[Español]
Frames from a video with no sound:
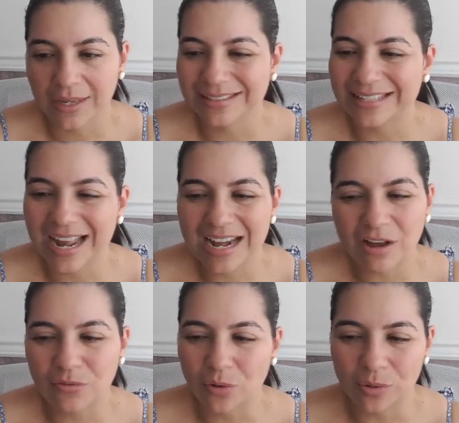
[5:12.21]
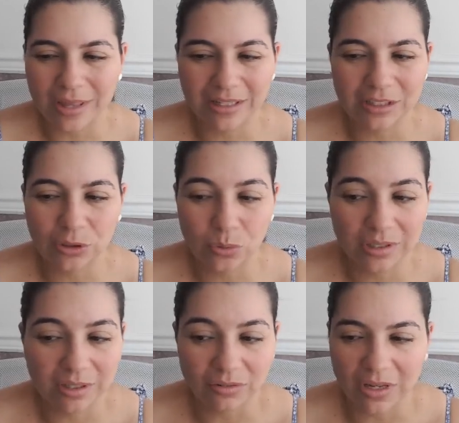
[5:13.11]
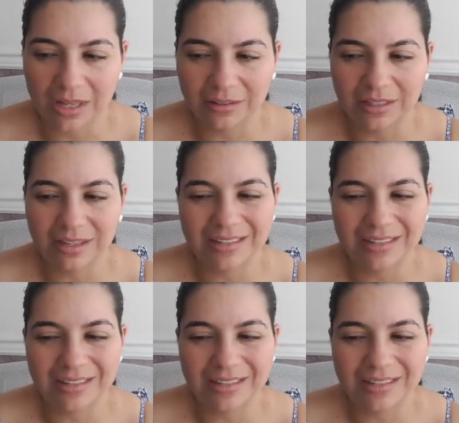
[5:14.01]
sea en la forma de actitud desafiante,